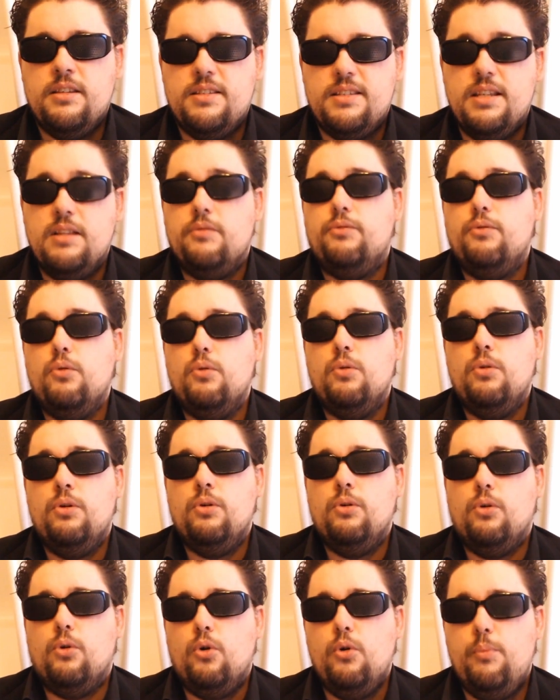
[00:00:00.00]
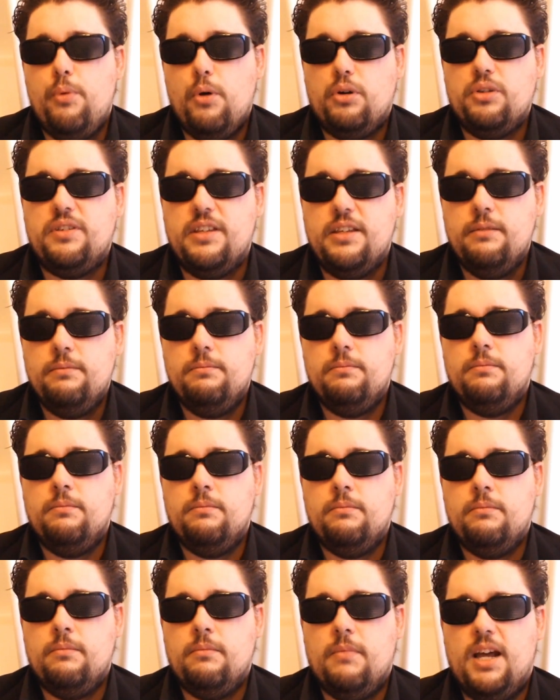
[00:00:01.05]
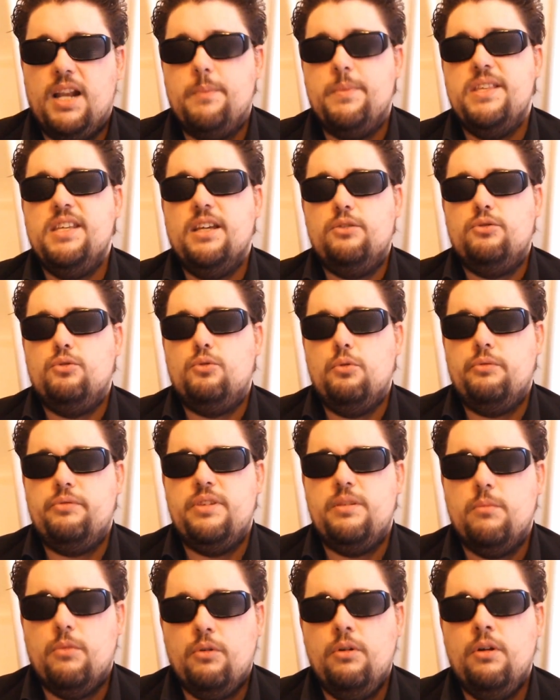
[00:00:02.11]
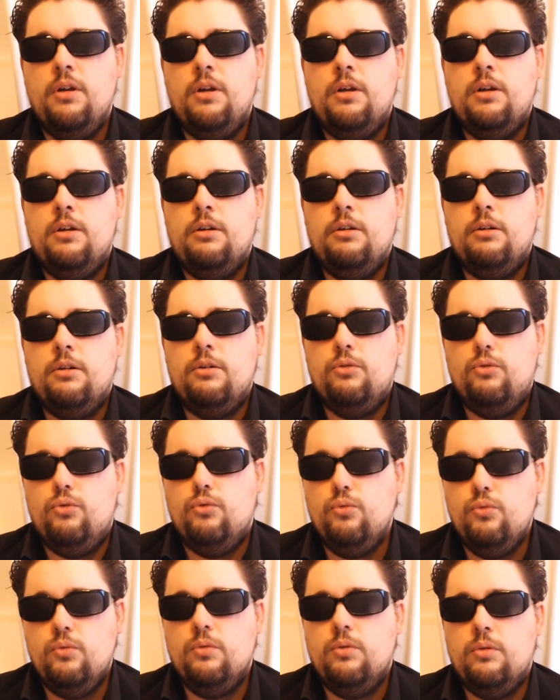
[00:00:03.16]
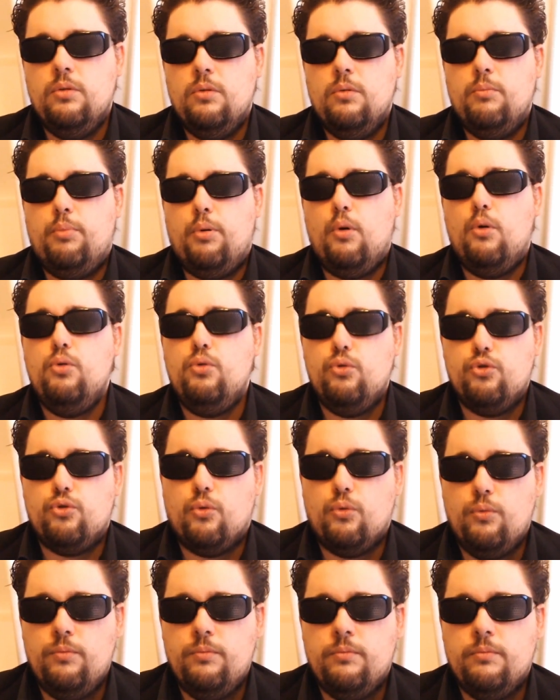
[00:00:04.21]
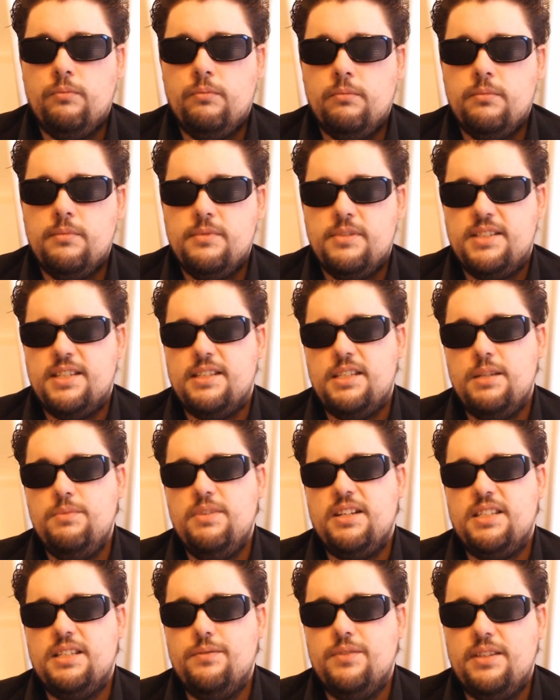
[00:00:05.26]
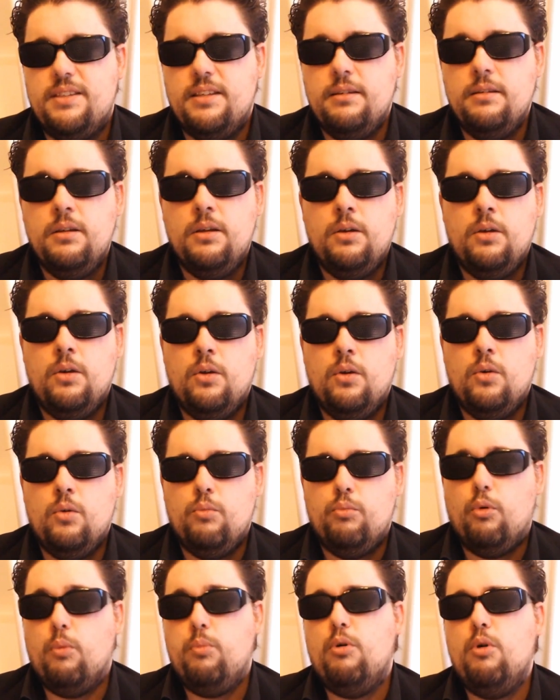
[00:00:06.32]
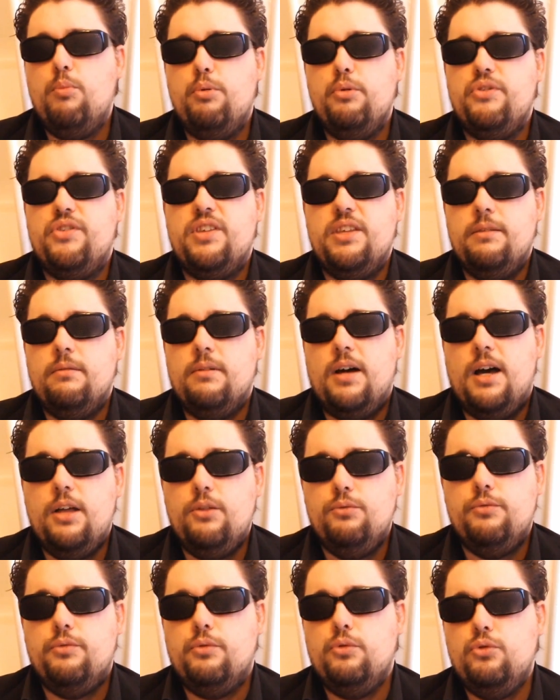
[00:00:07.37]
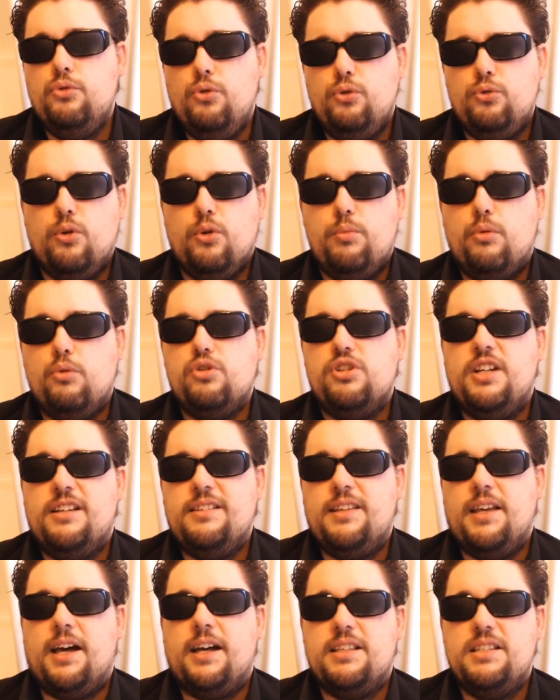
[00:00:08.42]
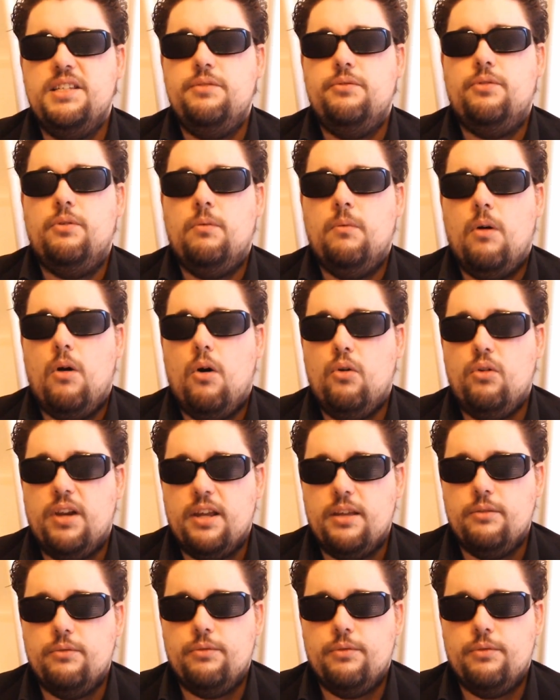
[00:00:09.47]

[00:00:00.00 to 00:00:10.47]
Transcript: S'il faut reporter, à la manière du confinement, nous prolongerons ces types d'activités, proposer à nouveau d'autres projets interactifs en live.